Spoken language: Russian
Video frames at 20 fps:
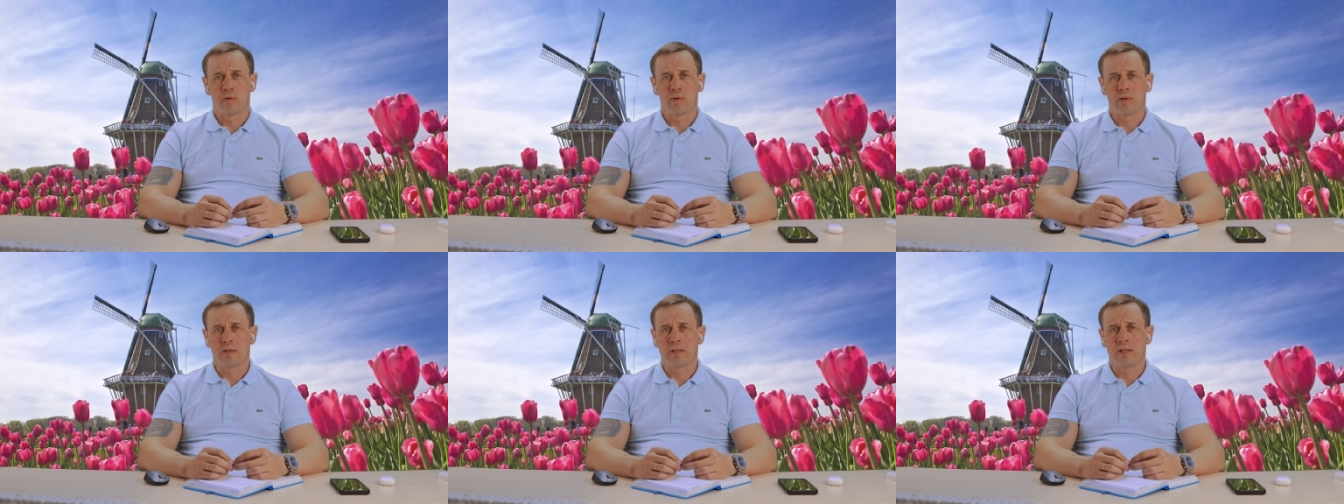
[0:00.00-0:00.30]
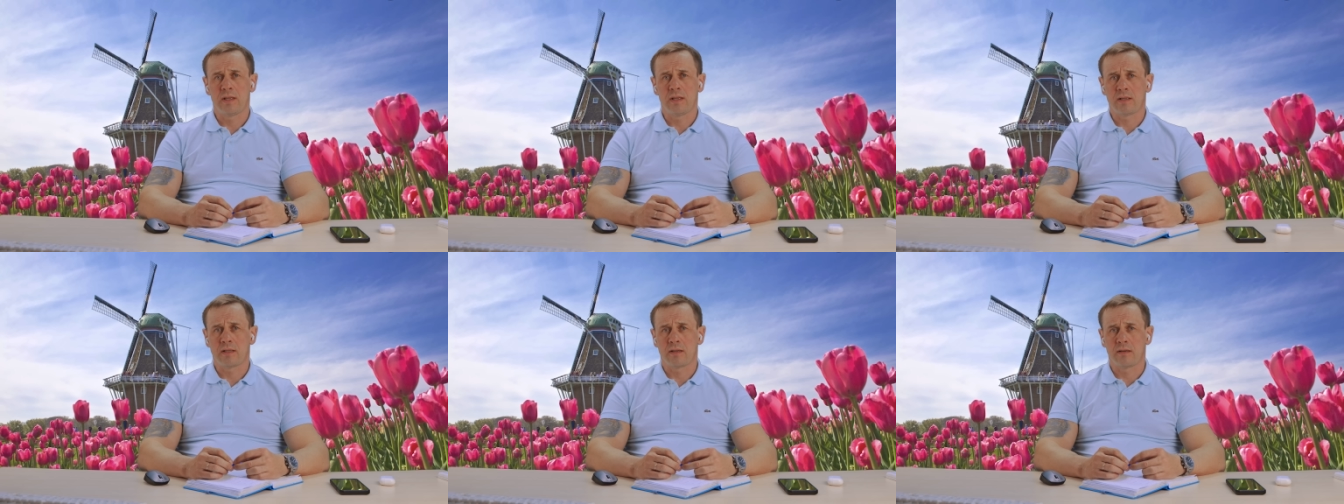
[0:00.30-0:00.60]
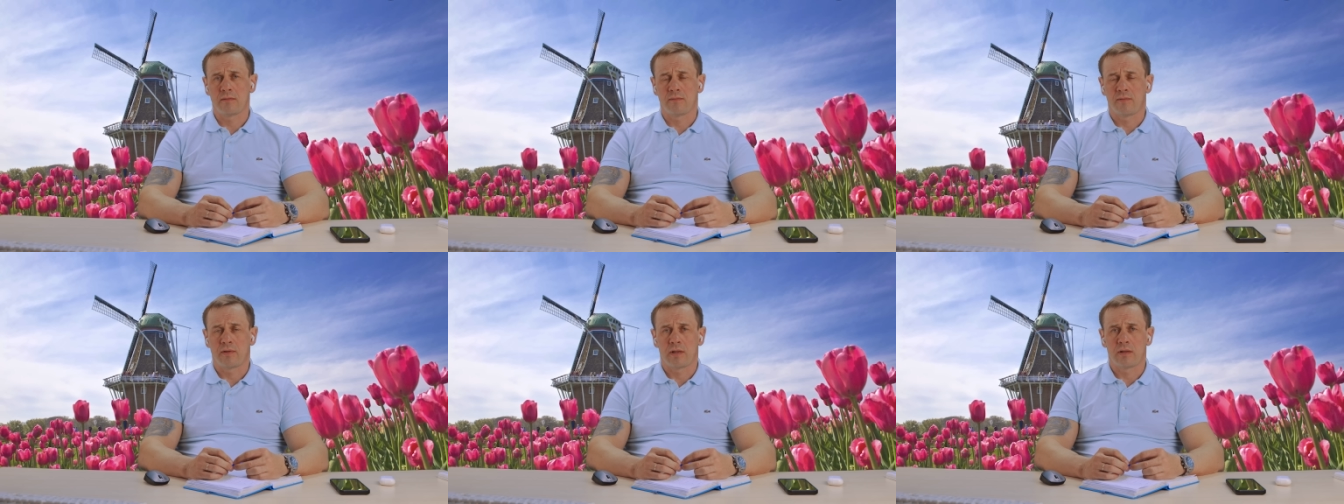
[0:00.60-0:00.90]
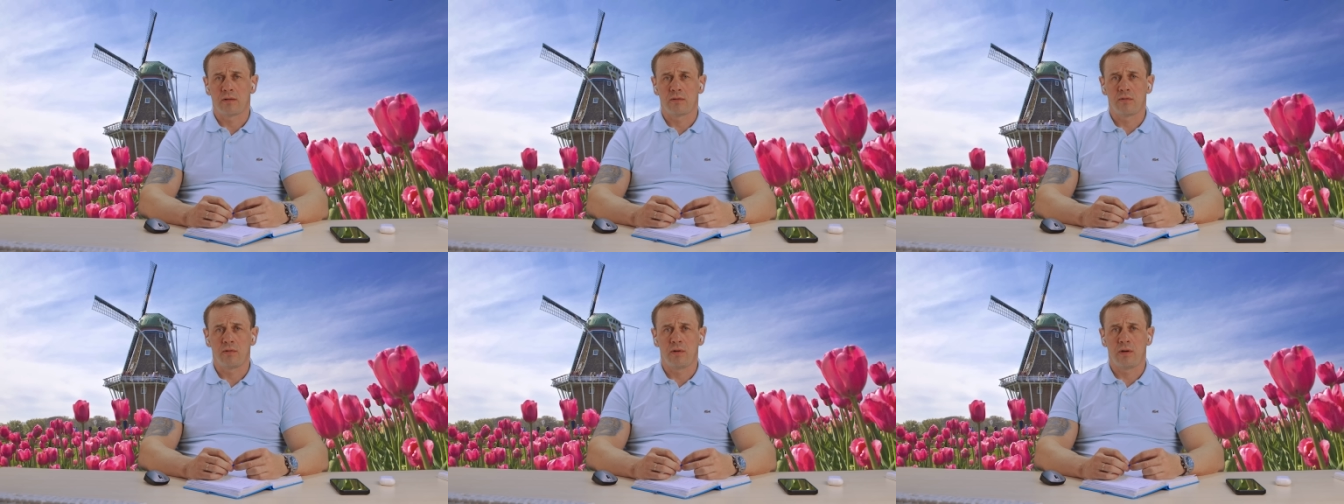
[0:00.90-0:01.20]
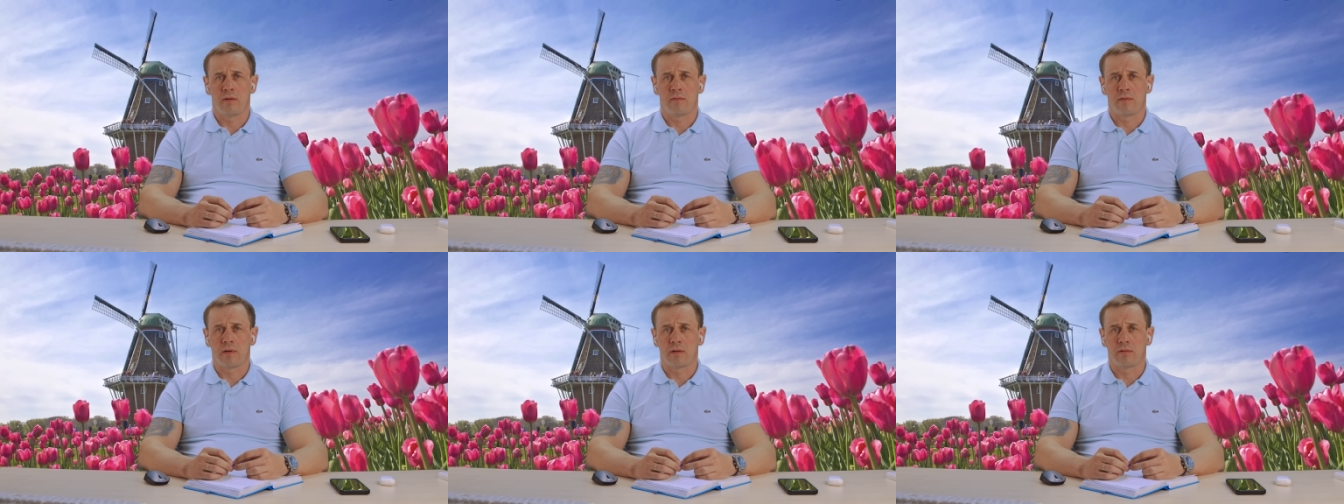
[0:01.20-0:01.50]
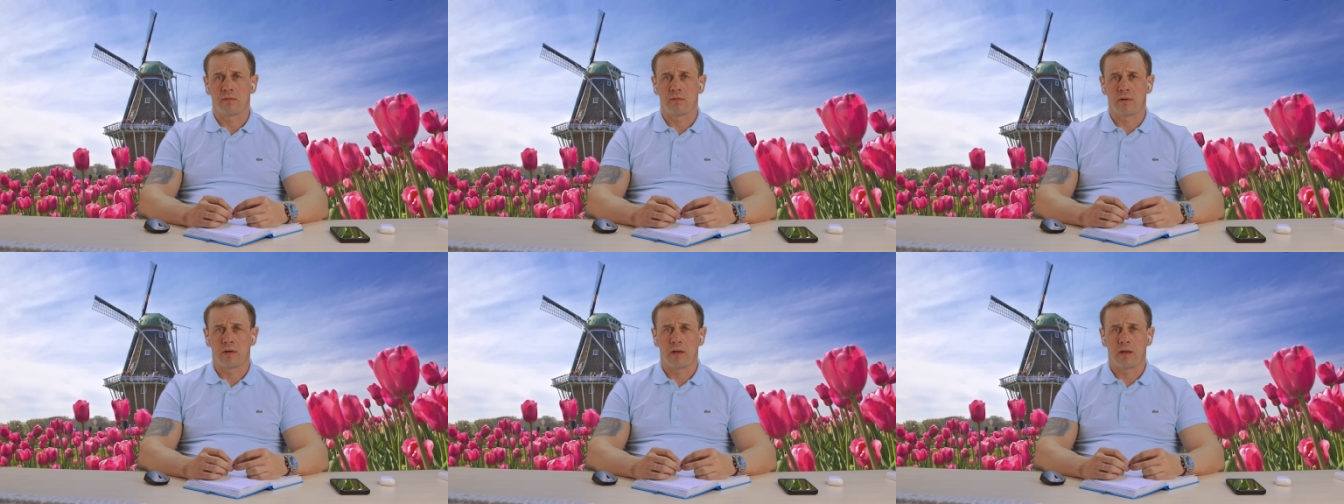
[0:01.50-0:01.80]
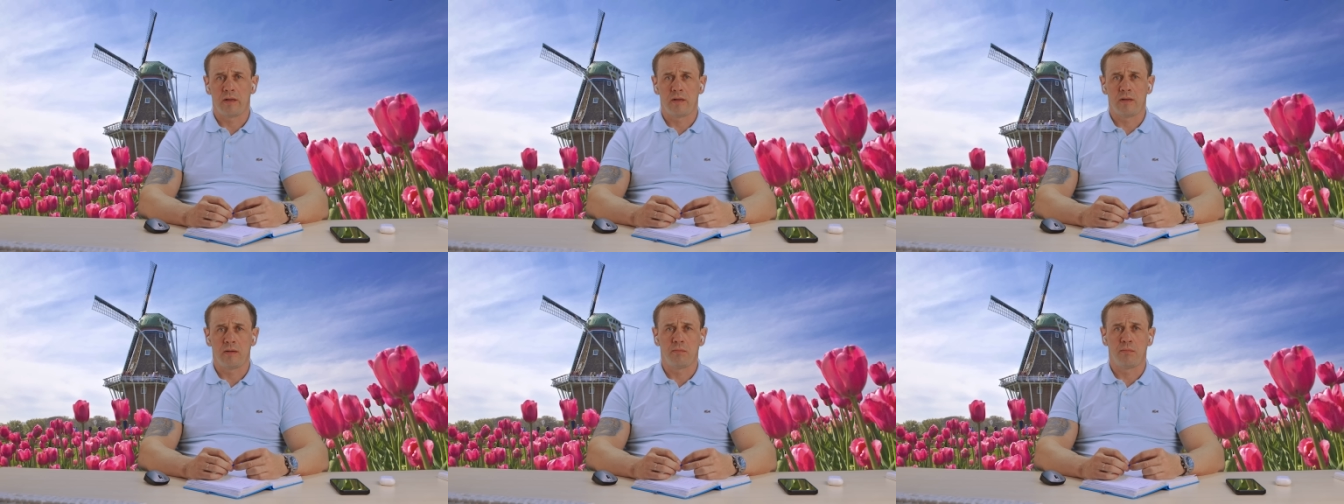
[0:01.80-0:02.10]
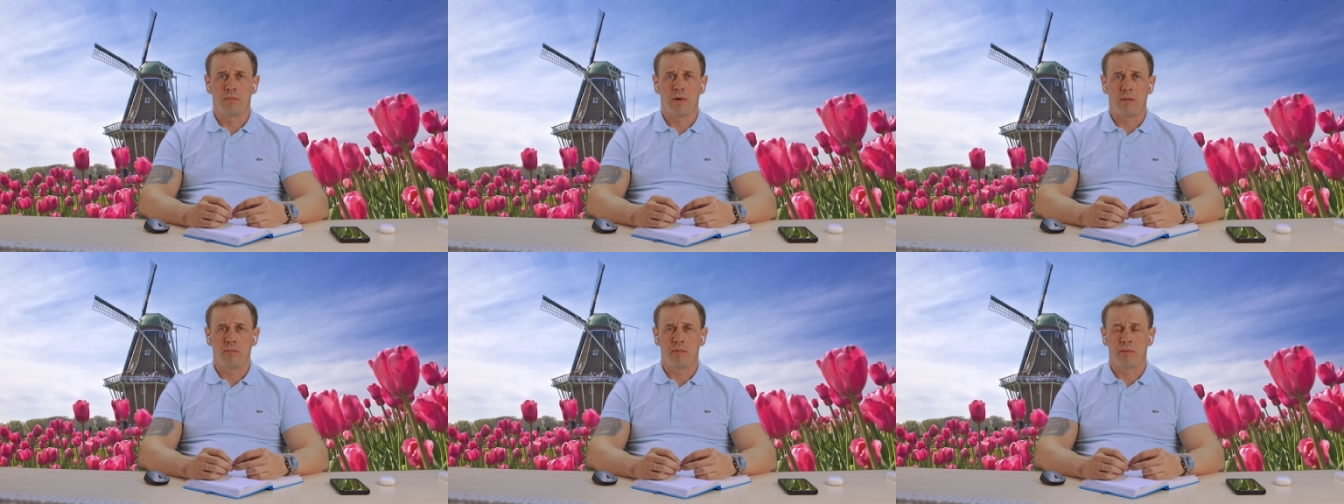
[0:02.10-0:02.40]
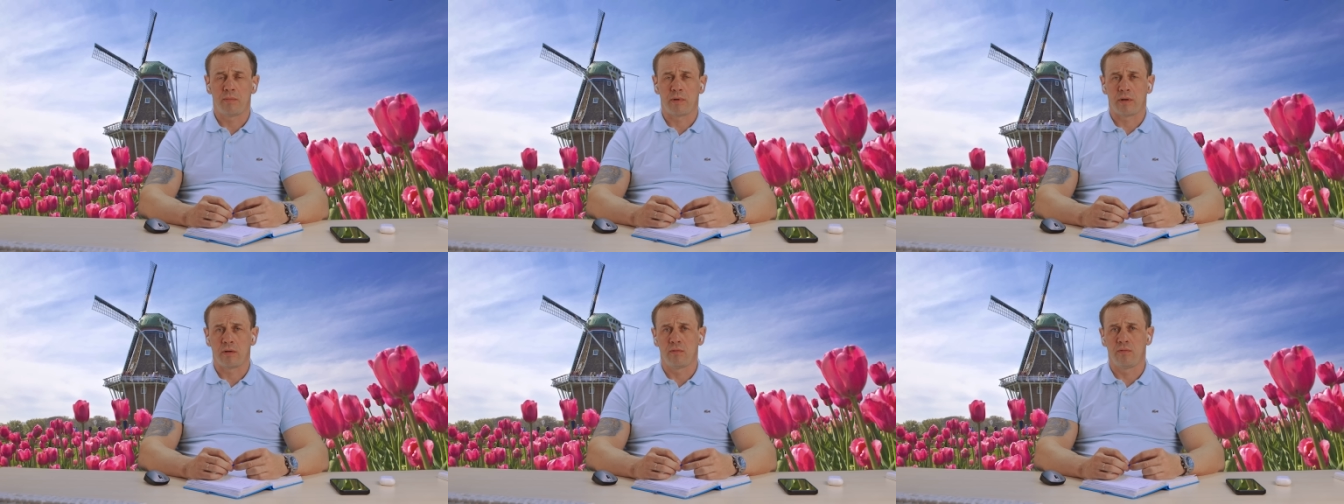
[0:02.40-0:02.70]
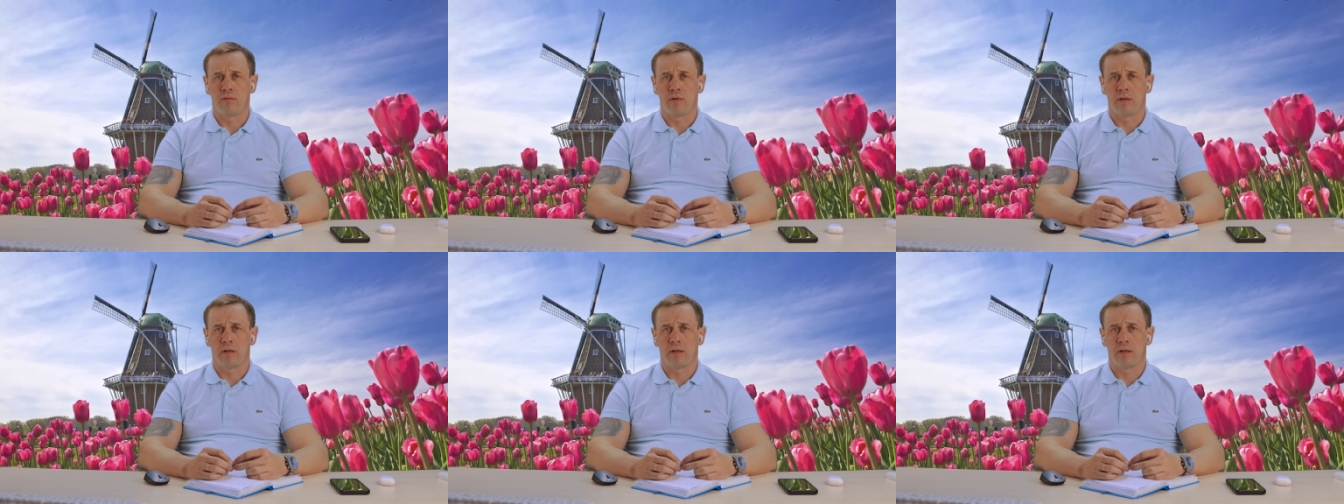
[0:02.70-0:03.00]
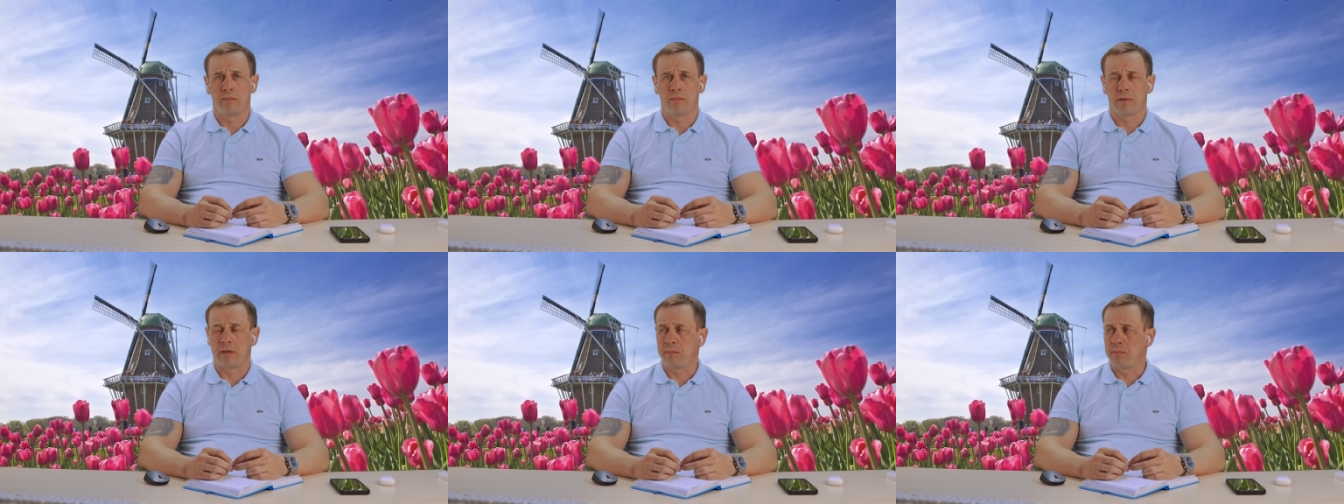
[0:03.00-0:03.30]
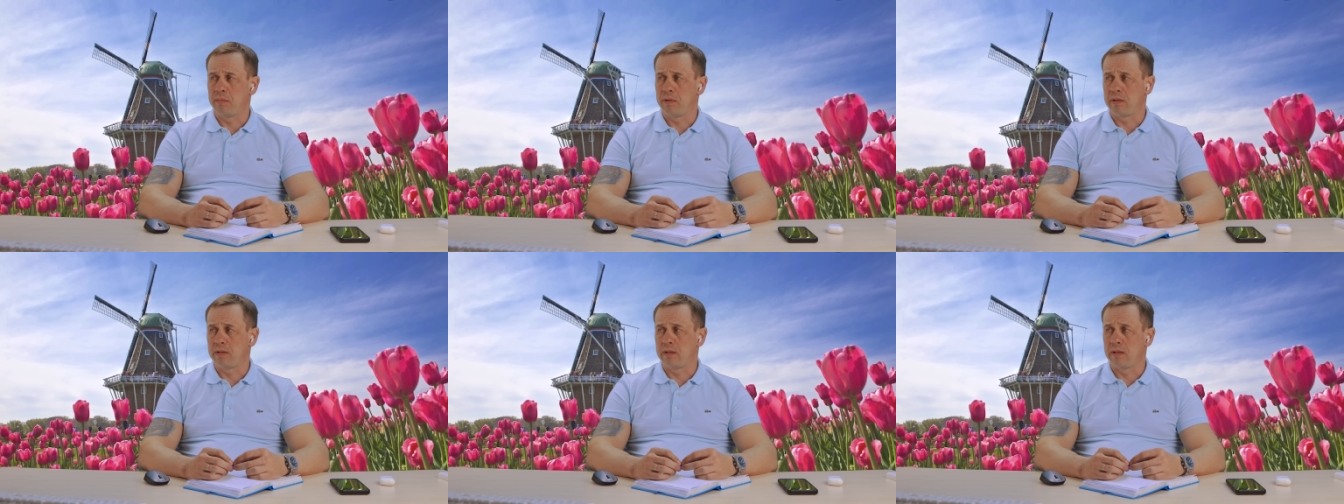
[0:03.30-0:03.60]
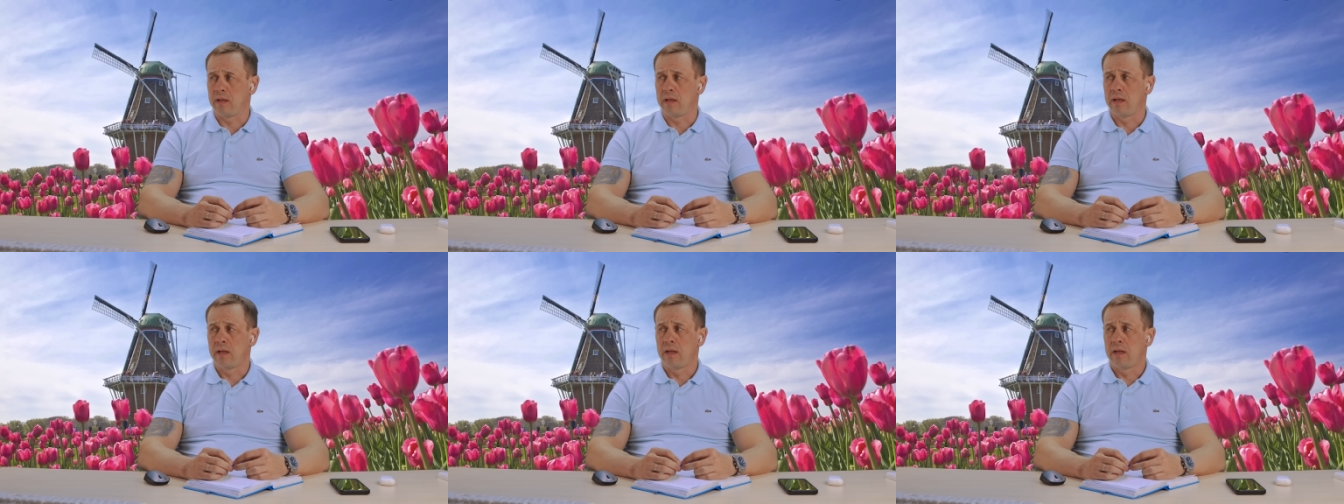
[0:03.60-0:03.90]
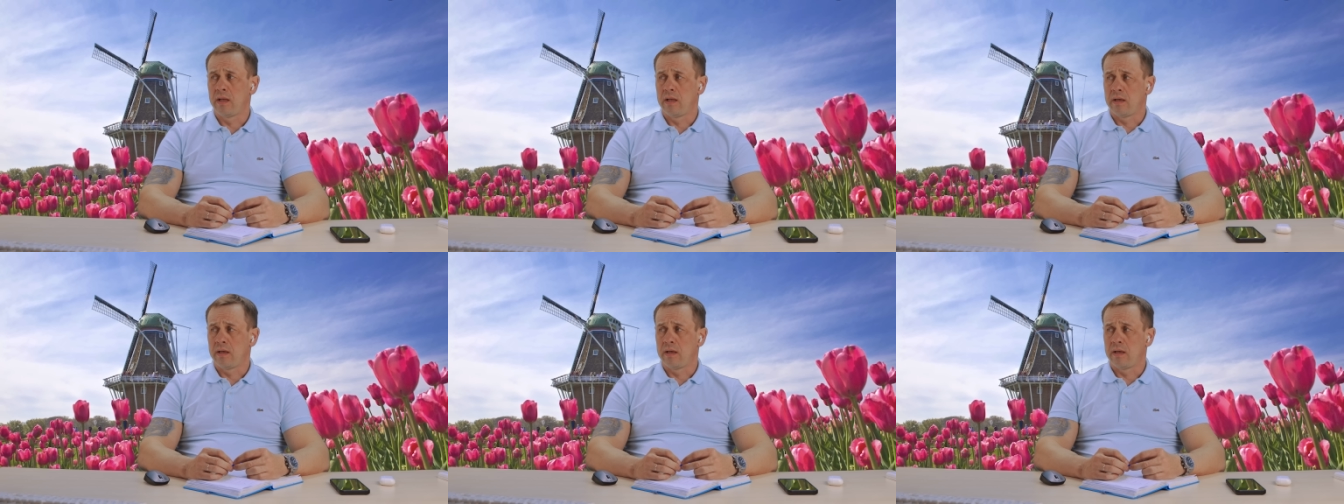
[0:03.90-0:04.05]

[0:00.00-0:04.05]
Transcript: Ну, а здесь ты в конторе, в которой одни бабы прокуренные, пропитые